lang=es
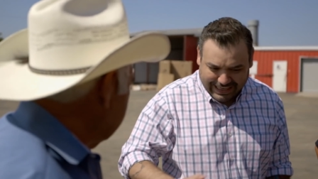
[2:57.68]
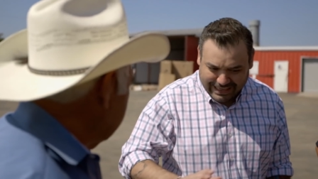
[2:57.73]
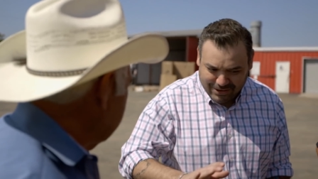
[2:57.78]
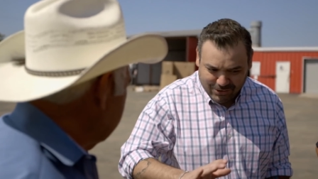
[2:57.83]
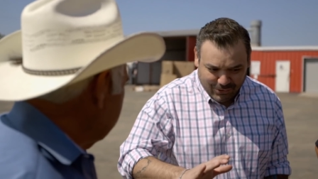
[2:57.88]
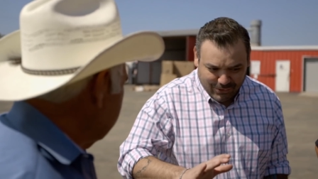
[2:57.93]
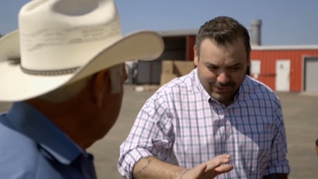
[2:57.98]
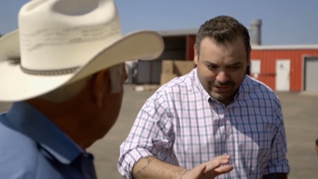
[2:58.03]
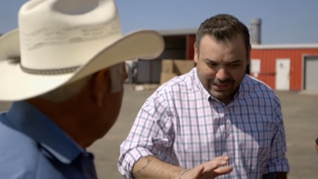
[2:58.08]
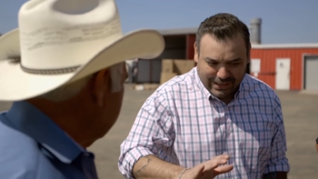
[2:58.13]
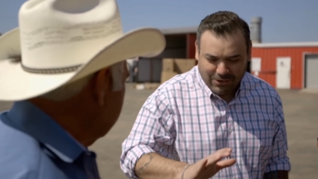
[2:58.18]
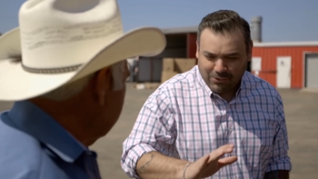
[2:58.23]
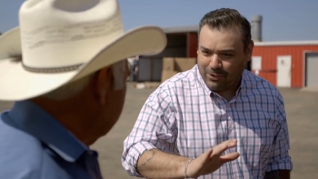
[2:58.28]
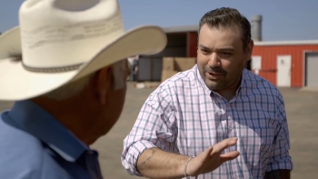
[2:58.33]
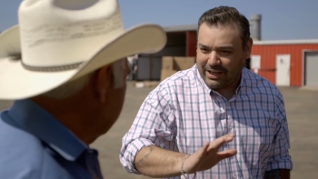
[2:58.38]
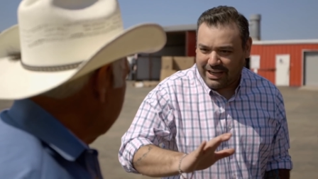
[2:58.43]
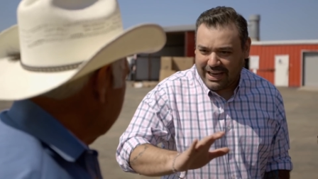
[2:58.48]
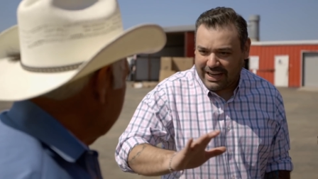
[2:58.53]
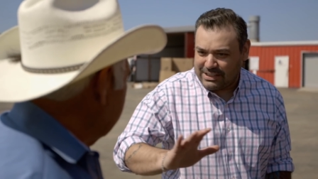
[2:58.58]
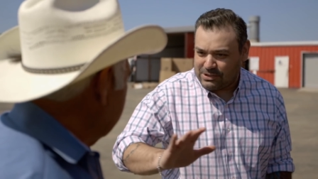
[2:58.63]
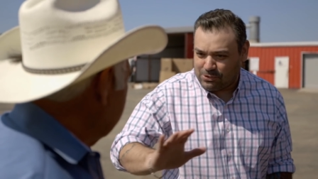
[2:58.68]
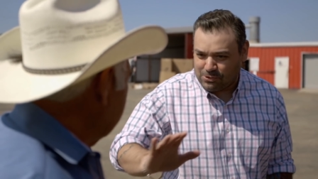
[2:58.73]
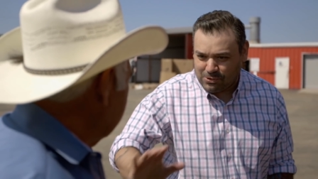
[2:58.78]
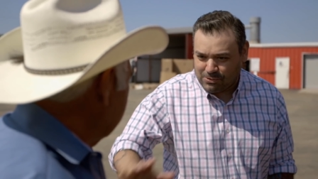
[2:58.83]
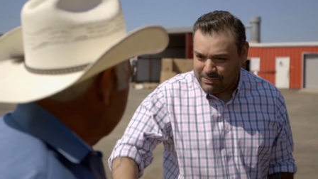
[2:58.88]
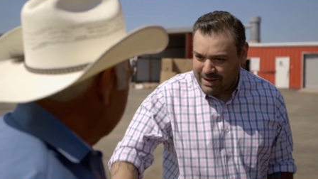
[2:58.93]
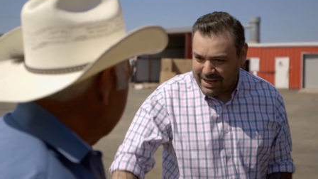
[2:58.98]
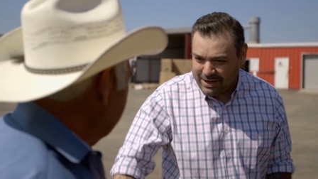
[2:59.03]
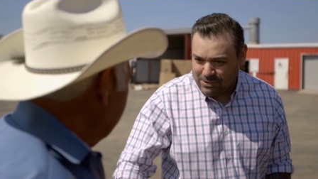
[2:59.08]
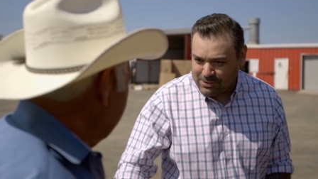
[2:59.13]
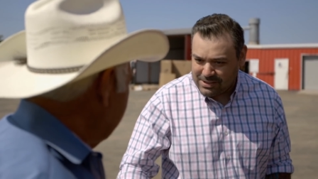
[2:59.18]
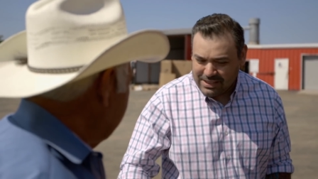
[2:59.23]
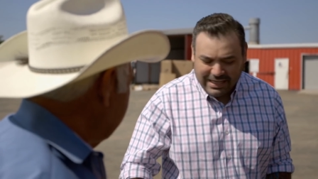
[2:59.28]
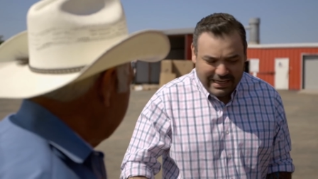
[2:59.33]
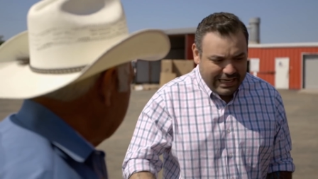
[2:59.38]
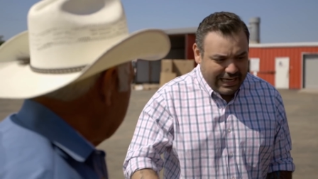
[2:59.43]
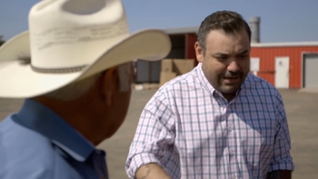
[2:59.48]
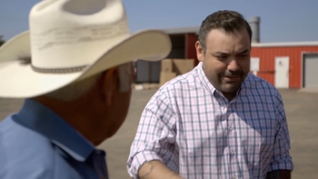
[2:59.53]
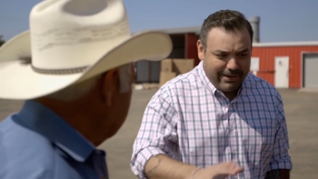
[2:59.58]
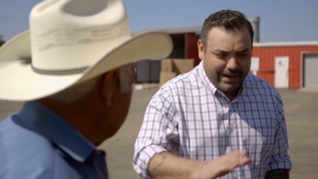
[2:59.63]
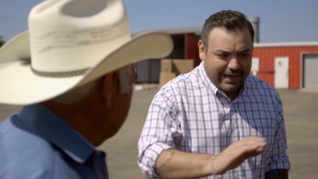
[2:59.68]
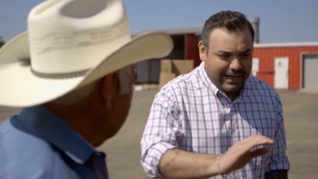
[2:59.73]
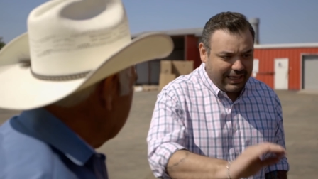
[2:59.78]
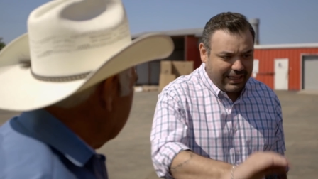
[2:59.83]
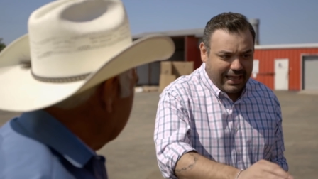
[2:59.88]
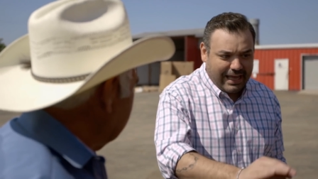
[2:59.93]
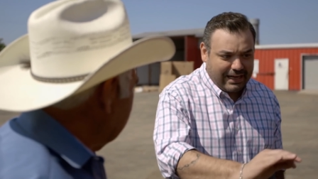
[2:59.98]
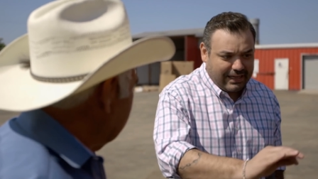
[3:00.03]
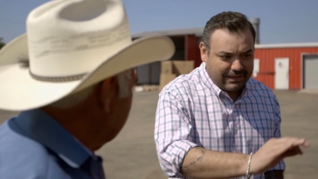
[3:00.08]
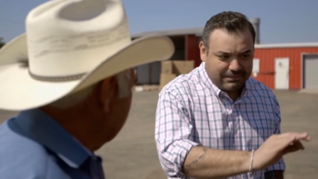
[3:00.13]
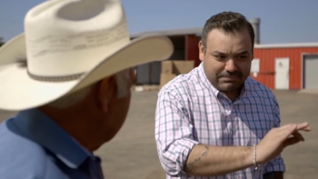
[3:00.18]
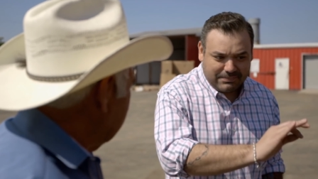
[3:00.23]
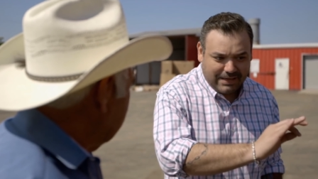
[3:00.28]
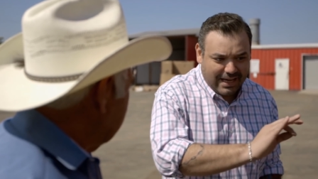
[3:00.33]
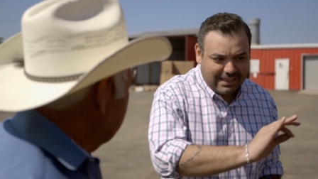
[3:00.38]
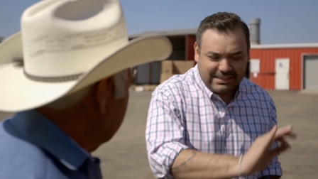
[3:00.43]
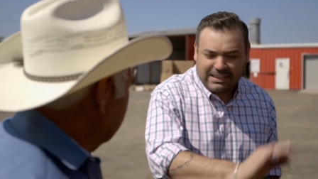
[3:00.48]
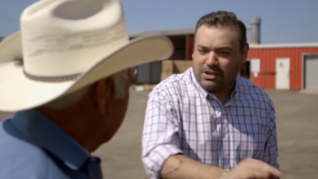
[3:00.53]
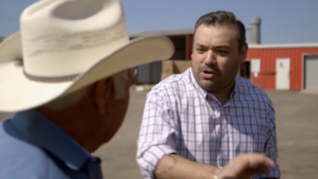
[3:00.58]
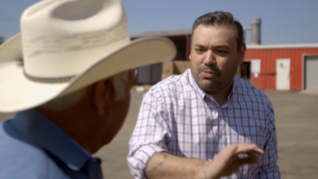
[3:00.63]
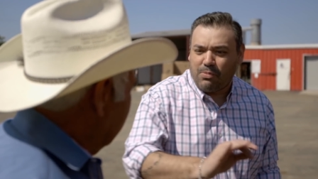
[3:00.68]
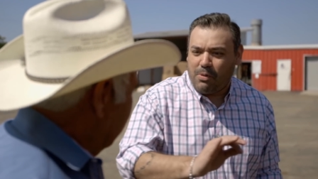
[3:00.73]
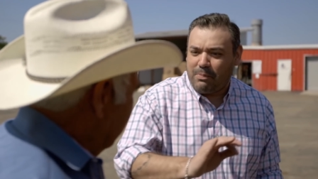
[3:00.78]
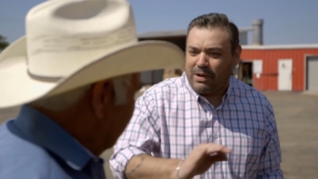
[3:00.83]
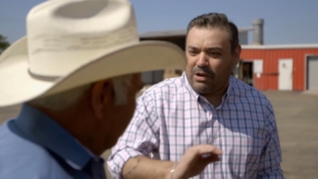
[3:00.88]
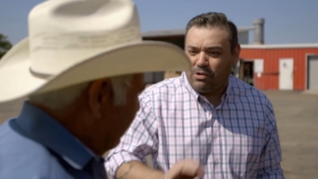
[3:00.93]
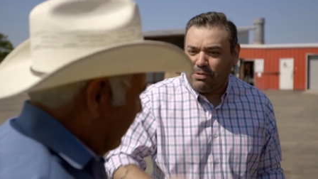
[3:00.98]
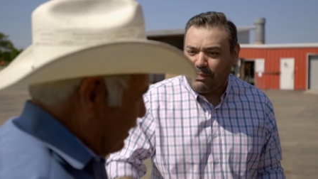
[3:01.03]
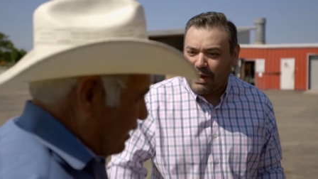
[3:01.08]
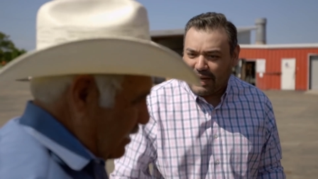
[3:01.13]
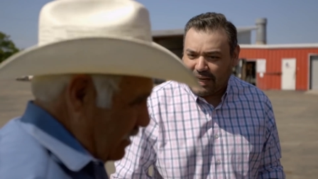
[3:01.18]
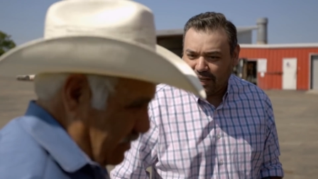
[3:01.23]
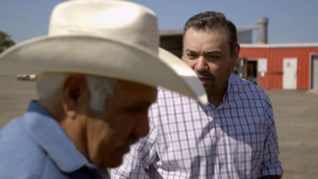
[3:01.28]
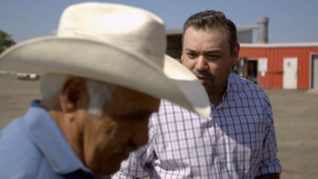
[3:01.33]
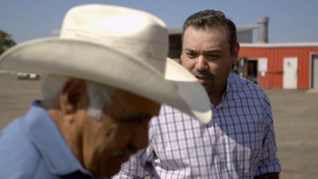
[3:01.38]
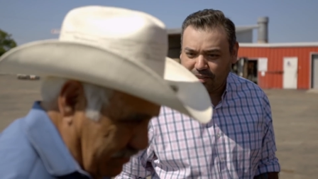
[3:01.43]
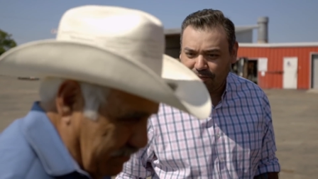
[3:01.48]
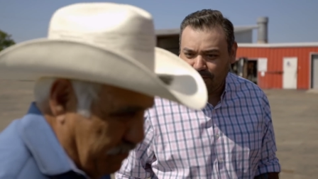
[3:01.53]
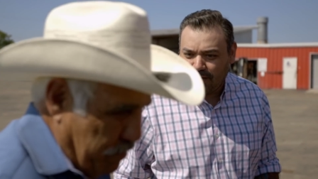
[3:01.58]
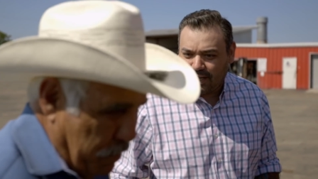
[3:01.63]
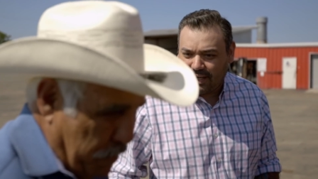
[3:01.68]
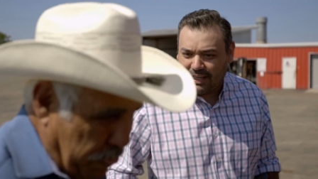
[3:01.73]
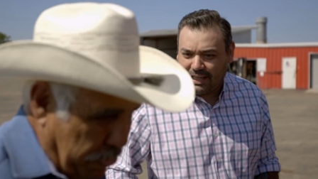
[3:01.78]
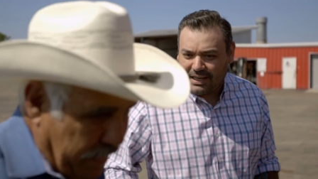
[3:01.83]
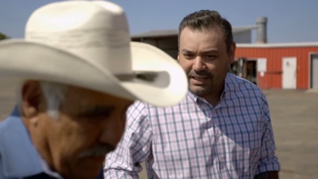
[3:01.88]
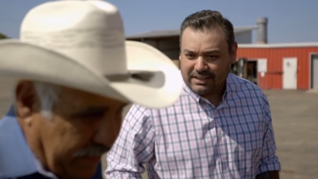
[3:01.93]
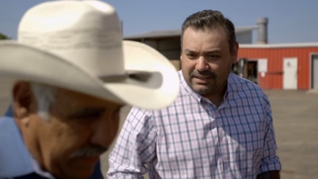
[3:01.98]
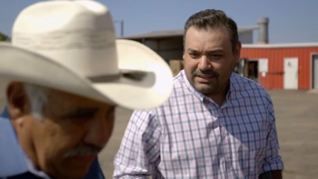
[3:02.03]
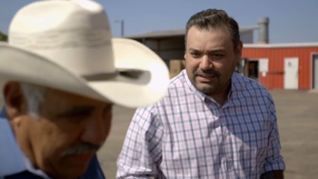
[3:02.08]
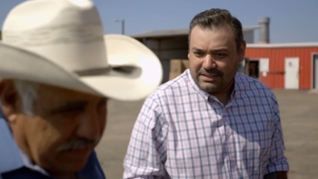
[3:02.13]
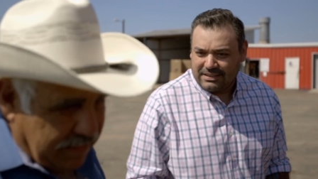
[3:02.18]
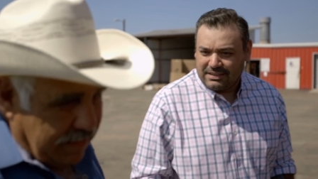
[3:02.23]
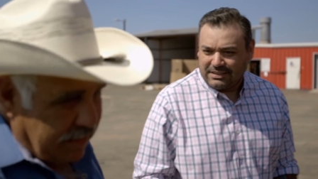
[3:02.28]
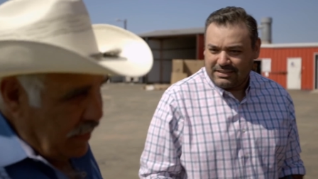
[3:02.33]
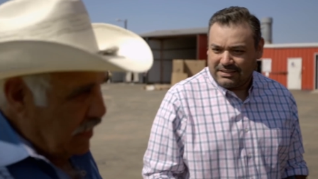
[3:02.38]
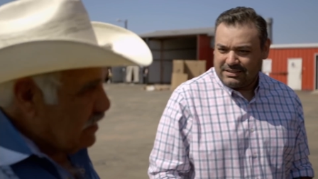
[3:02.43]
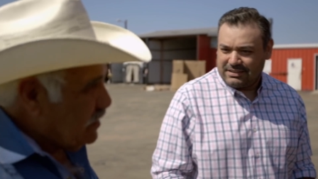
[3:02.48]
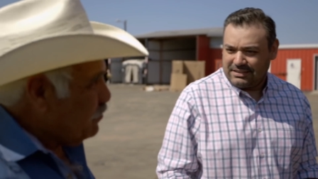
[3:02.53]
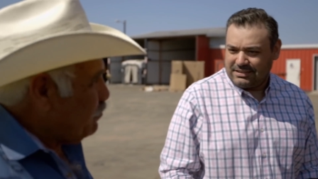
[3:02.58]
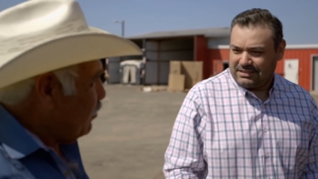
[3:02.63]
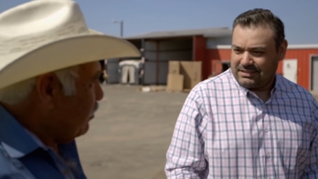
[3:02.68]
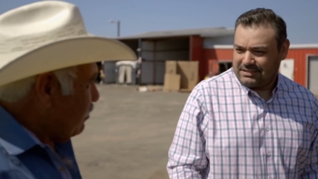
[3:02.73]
que lo, que lo voy a dejar en sus manos y va a quedar así como me lo imagino, así va a quedar. Gracias, gracias